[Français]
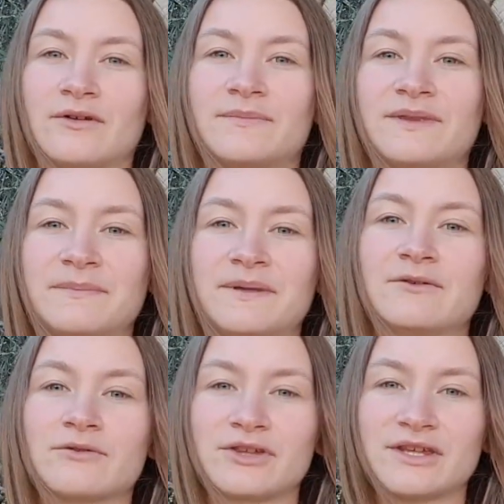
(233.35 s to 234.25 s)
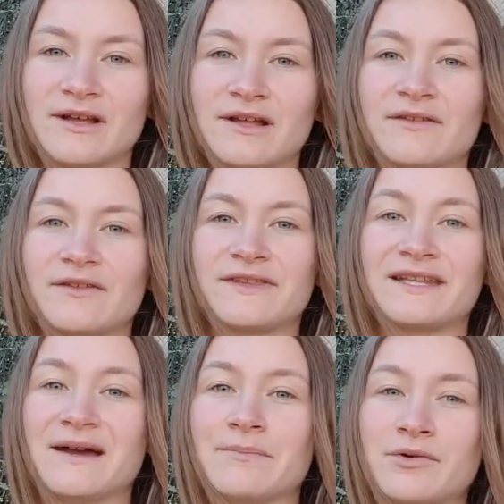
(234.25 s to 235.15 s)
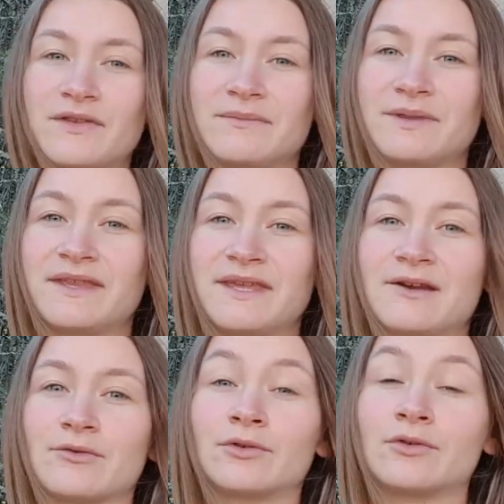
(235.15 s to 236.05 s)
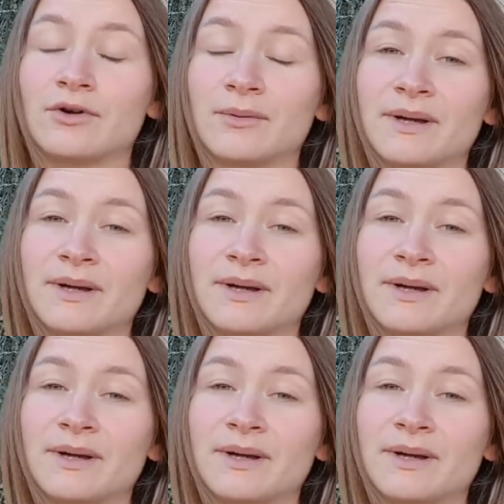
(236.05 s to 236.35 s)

biper le chien s'il est à proximité et qu'on ne le voit